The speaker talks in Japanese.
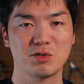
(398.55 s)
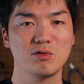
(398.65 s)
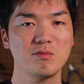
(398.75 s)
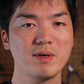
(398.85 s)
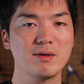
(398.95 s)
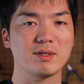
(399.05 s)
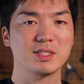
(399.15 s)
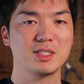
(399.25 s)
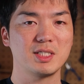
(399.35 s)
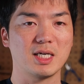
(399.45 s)
表面は
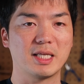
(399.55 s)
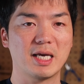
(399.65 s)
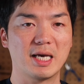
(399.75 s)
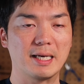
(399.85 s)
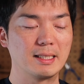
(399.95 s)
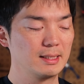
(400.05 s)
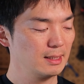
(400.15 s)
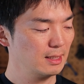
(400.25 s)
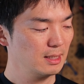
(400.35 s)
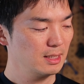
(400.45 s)
シナで
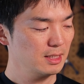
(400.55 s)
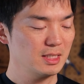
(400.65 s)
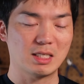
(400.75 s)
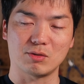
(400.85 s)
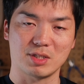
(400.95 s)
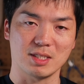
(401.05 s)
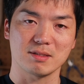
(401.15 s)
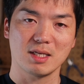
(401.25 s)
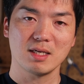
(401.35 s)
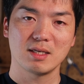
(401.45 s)
シナの木で
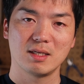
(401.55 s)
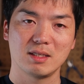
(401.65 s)
すね。